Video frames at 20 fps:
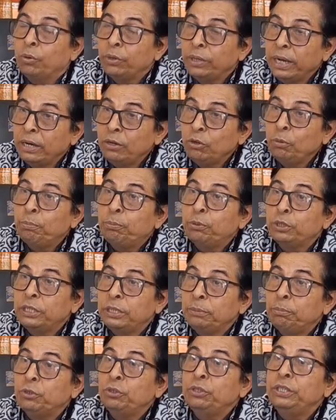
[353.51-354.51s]
অন্যান্য
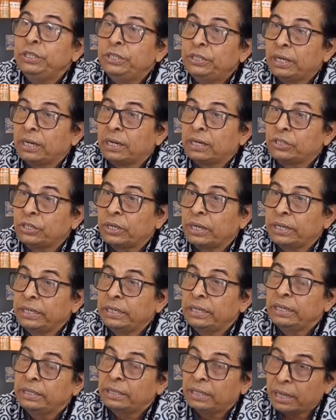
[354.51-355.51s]
প্রতিবন্ধী যারা
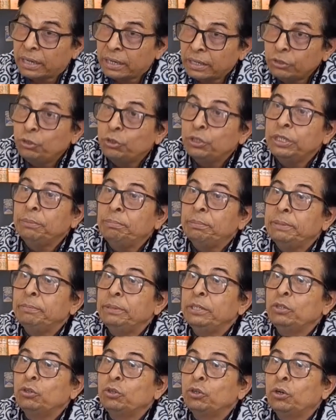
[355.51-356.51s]
শারীরিক তারা যদি
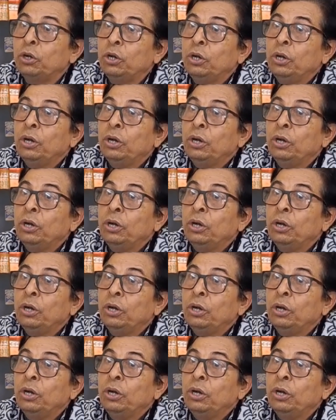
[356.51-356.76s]
বিভিন্ন